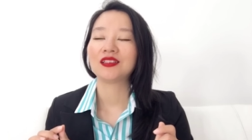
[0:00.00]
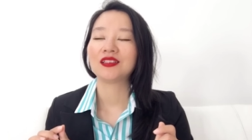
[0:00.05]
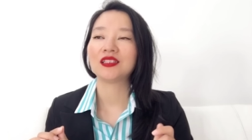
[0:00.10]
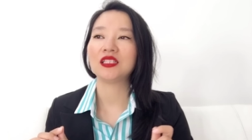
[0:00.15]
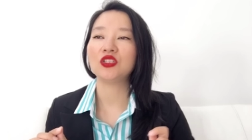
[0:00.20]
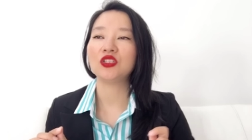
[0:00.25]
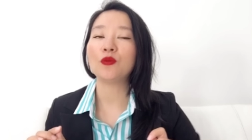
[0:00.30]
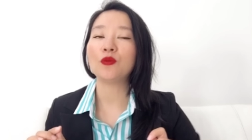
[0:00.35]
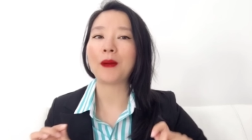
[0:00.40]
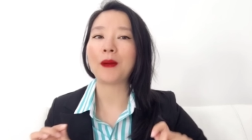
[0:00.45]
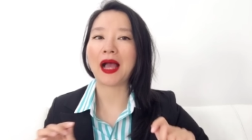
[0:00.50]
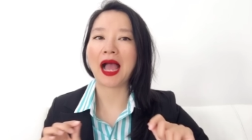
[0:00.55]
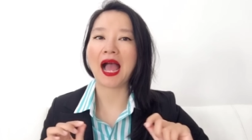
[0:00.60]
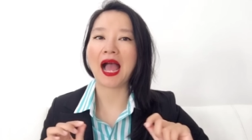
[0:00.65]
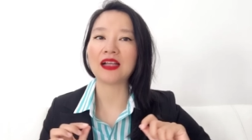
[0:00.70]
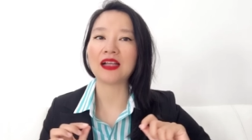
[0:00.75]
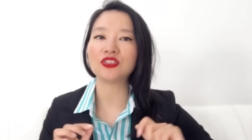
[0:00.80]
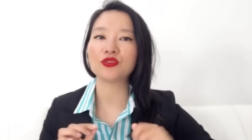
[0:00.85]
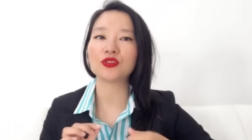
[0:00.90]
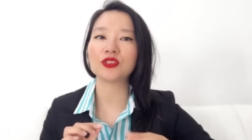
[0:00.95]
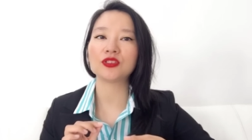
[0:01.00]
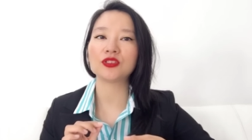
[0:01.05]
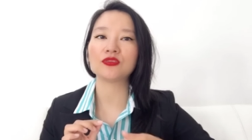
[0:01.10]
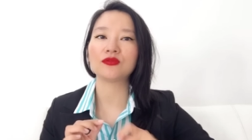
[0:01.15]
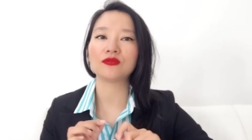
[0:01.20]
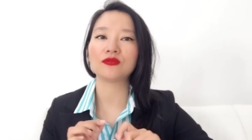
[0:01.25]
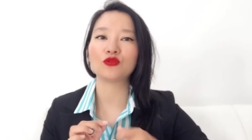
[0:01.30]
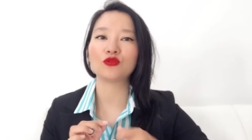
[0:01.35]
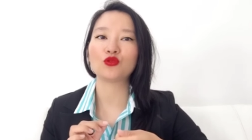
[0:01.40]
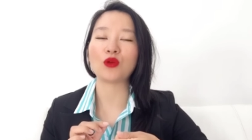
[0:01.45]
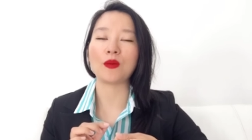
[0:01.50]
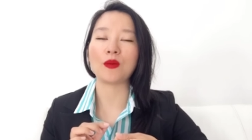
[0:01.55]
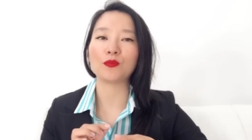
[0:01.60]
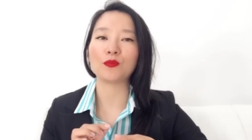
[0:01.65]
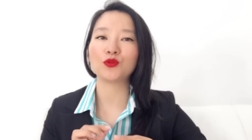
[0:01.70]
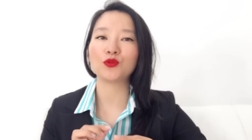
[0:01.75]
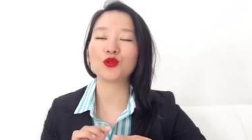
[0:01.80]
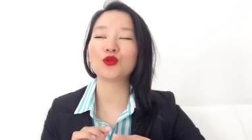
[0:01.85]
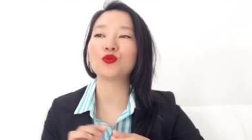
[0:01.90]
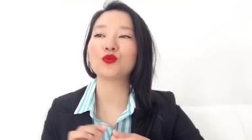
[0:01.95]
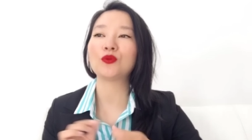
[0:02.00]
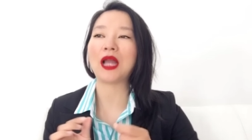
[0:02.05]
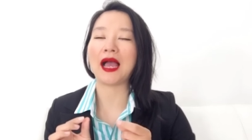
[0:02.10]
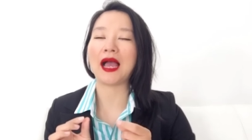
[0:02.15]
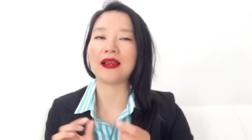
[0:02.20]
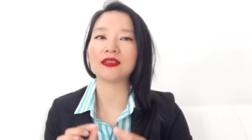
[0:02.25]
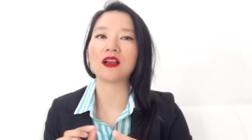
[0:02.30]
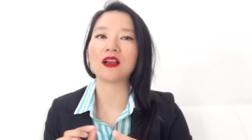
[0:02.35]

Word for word: 你又把它就是转不出来，